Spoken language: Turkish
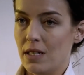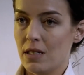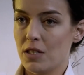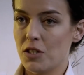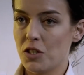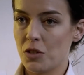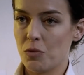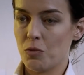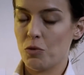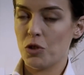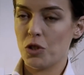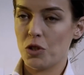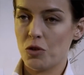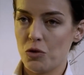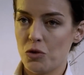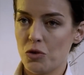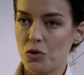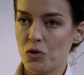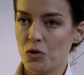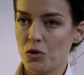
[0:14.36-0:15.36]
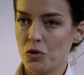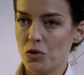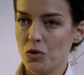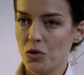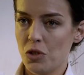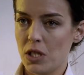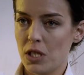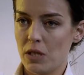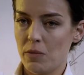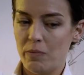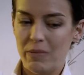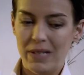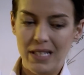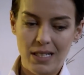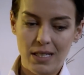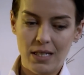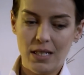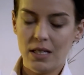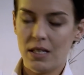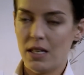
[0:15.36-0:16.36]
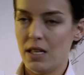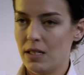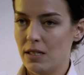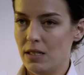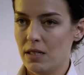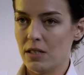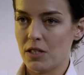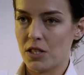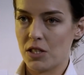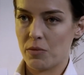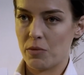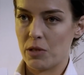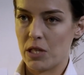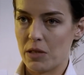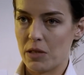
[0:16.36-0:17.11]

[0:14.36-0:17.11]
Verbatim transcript: niye açık boya kutusu olsun ki? Belli ki katil açık